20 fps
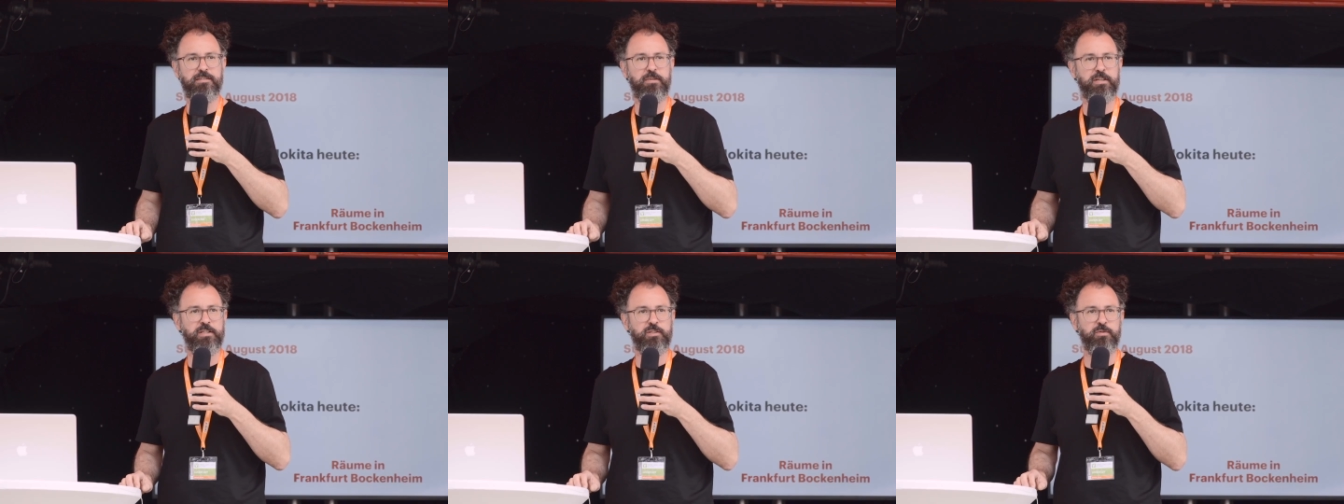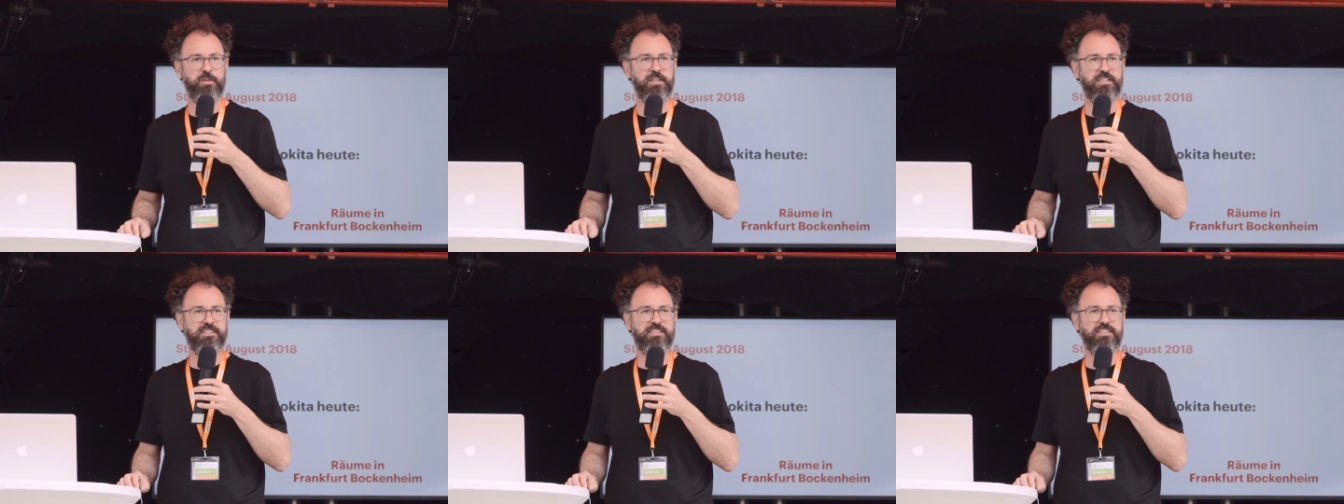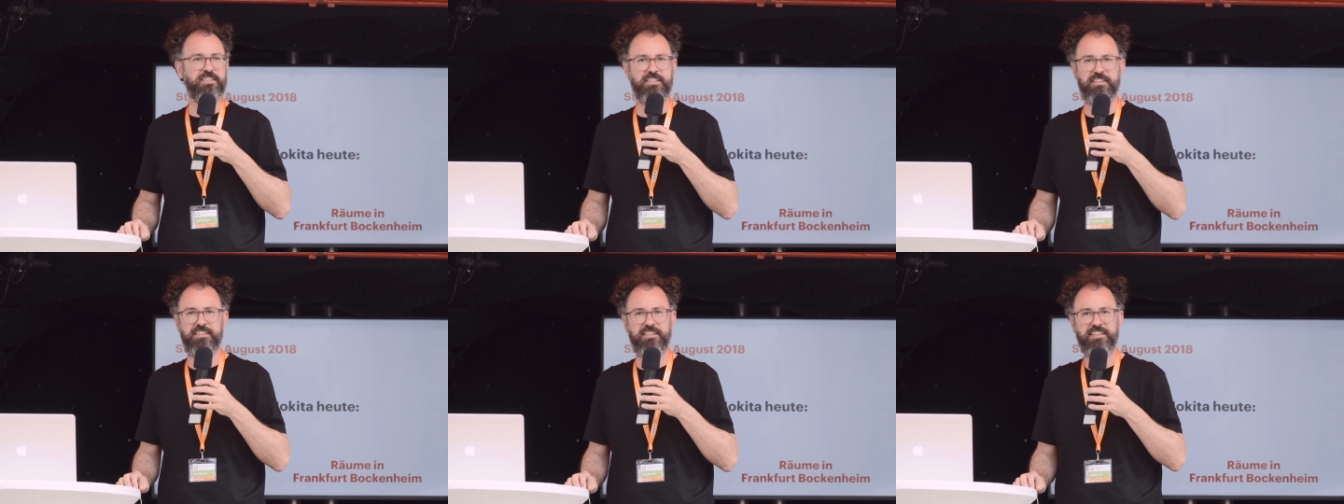immer sowas,
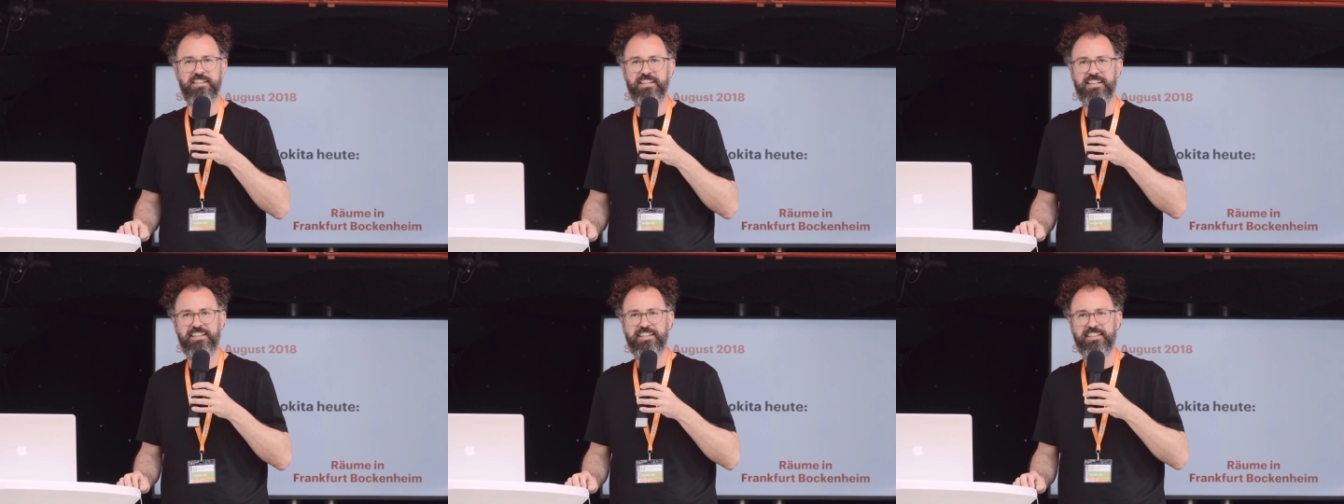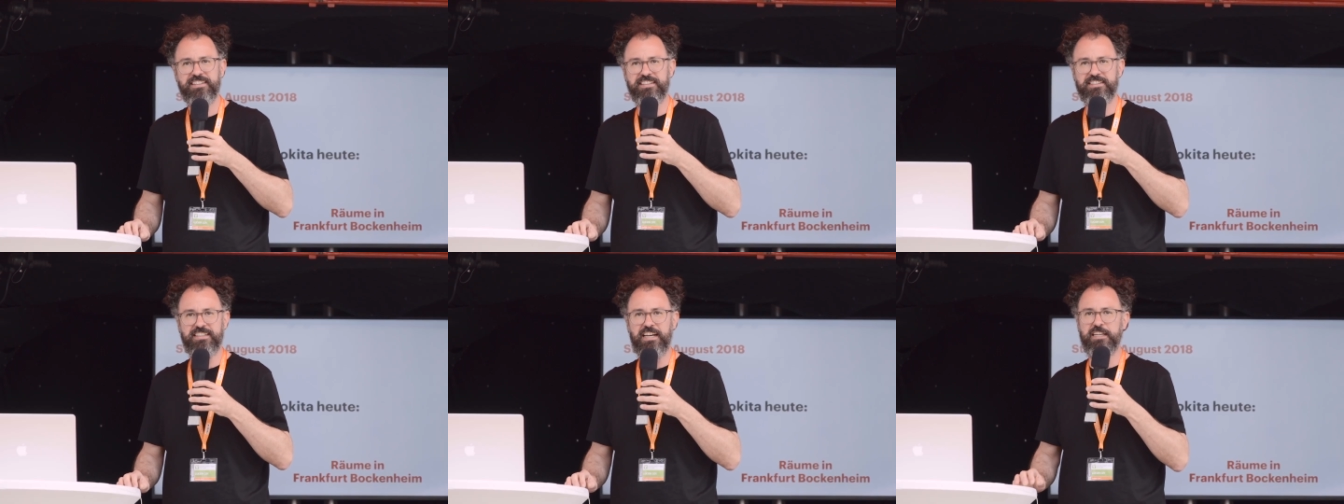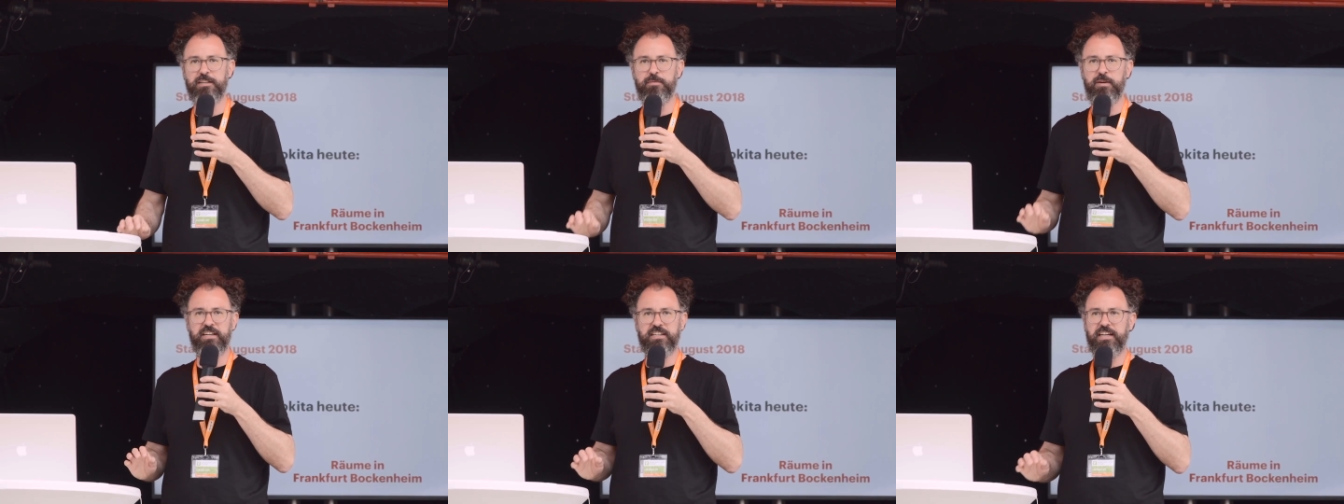äh, das
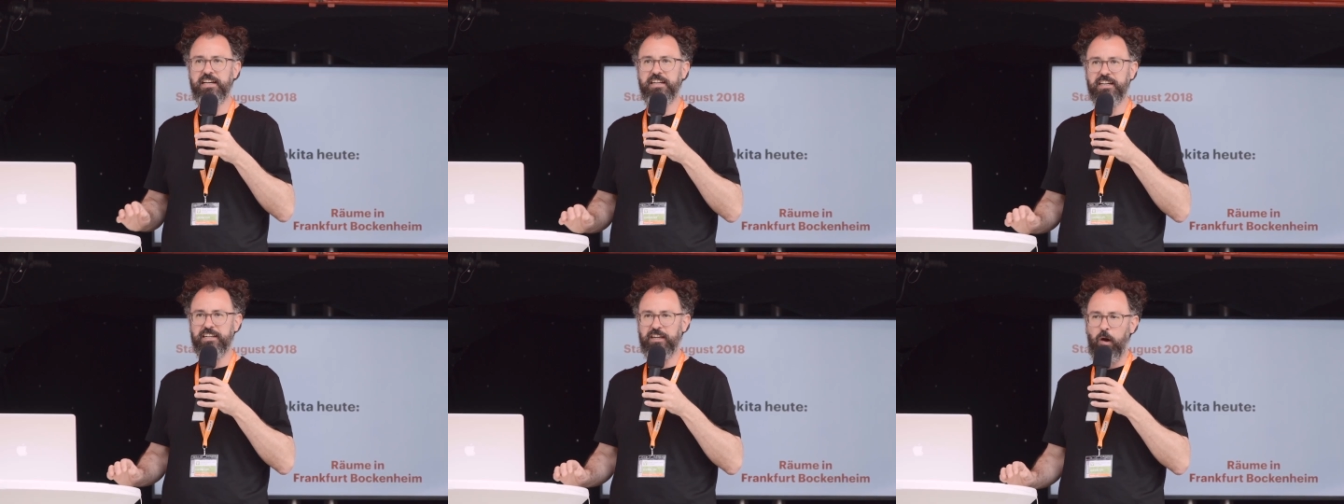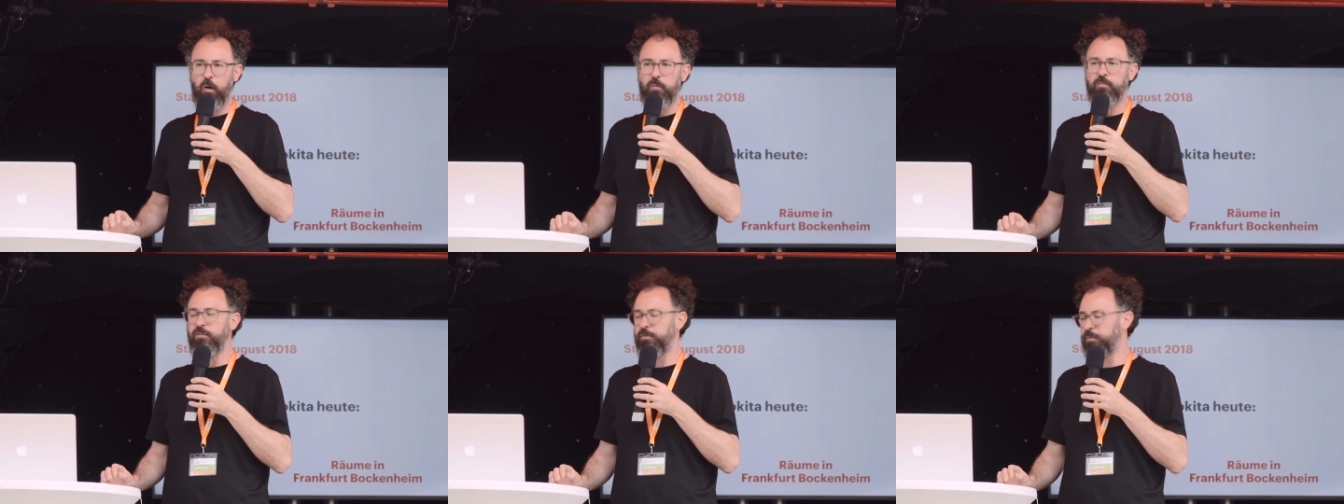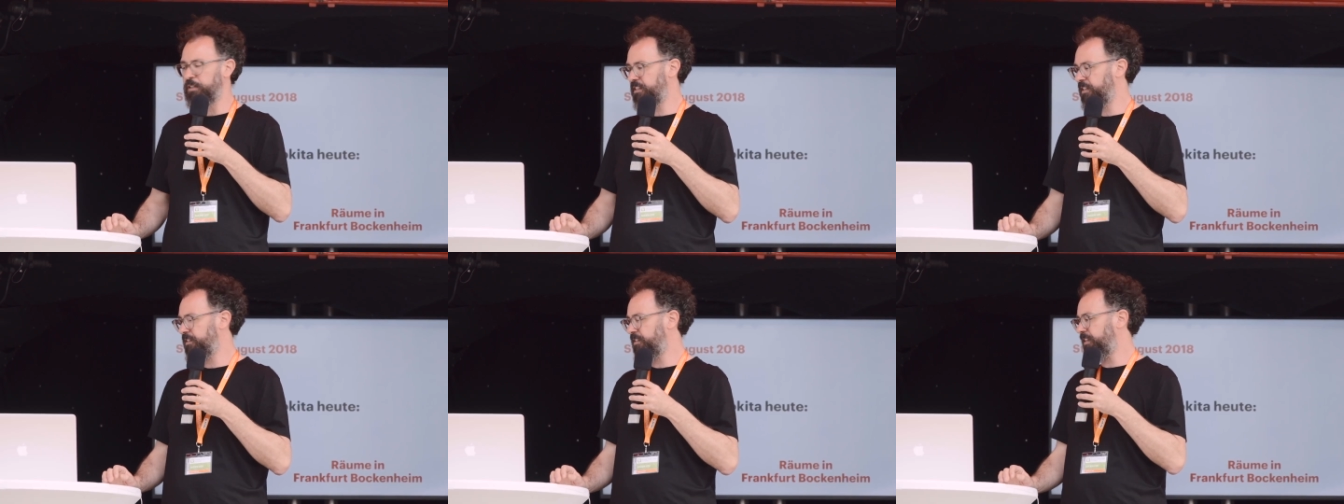kann immer keiner glauben, wenn
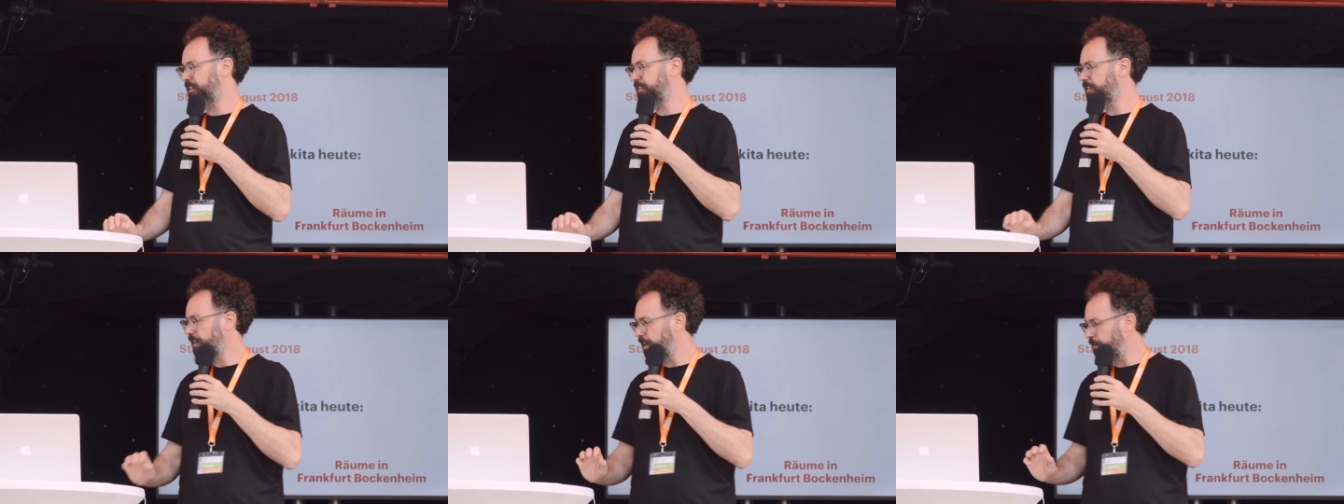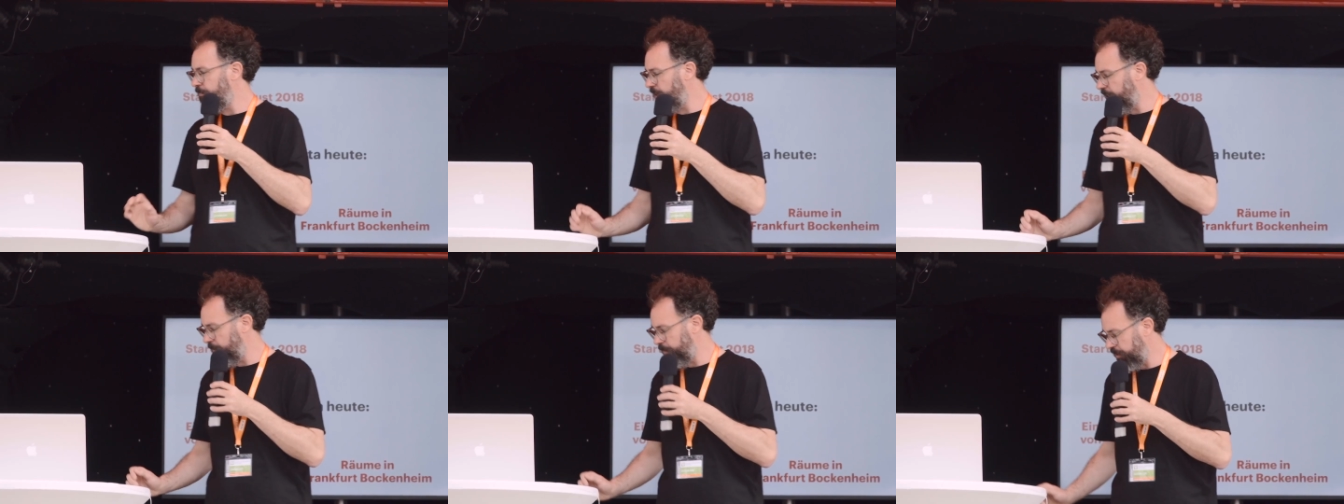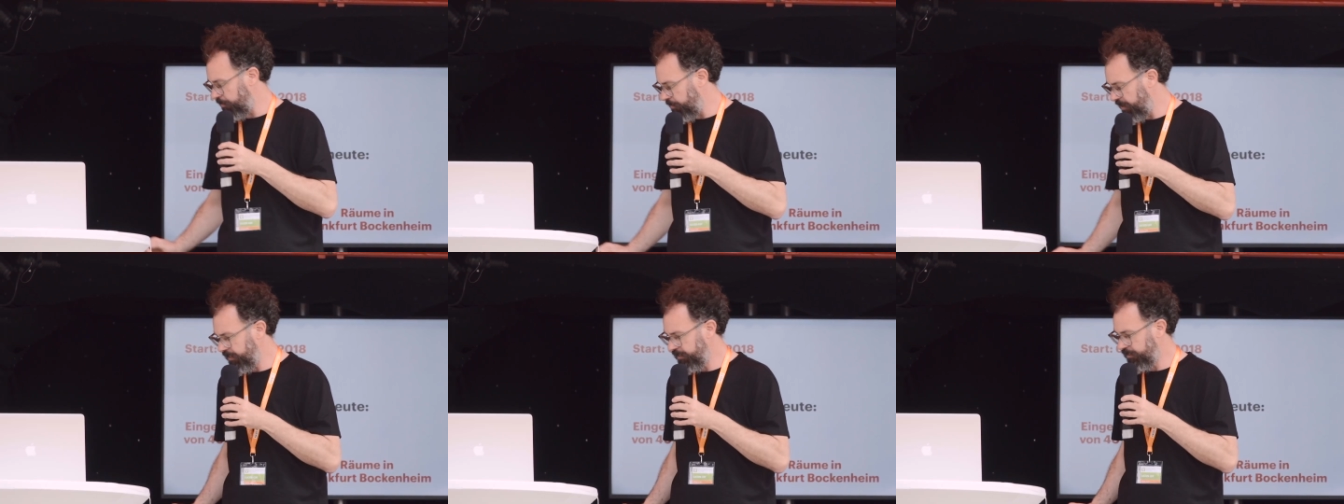man es erzählt. Haben wir aber
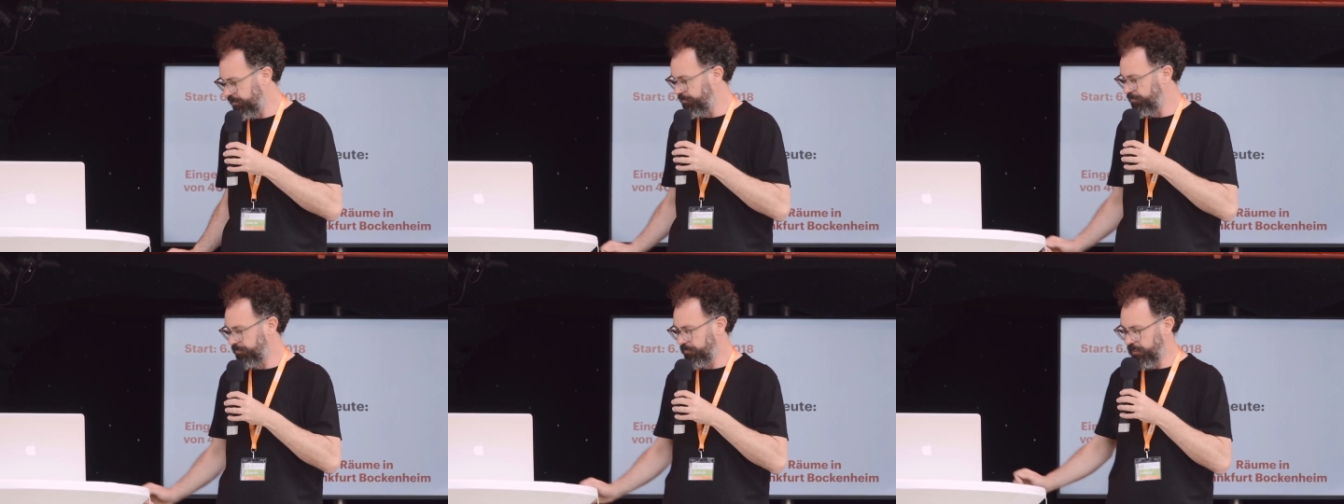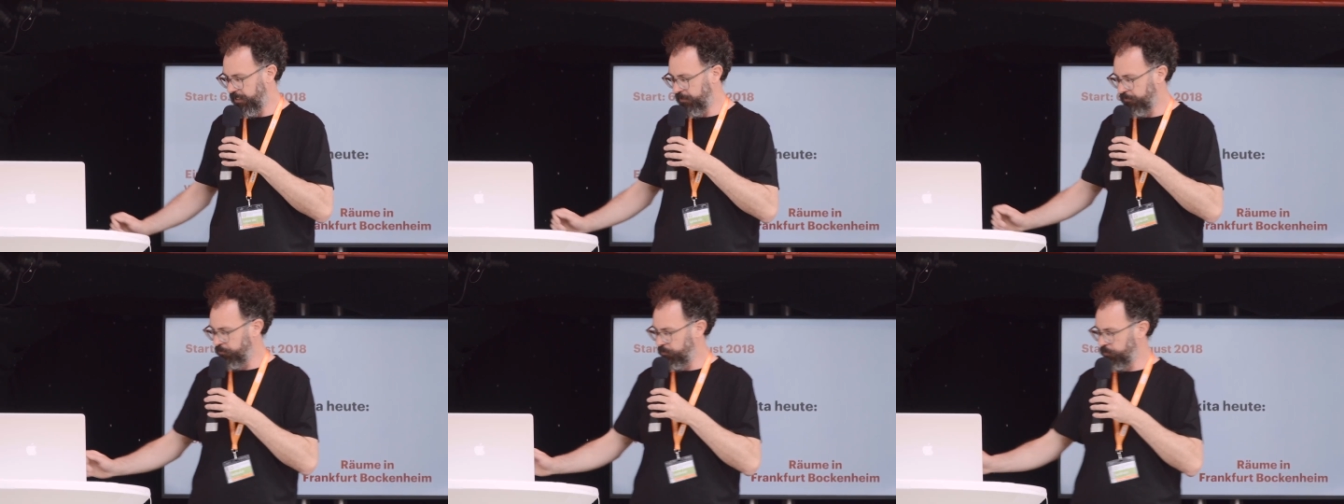gemacht, hat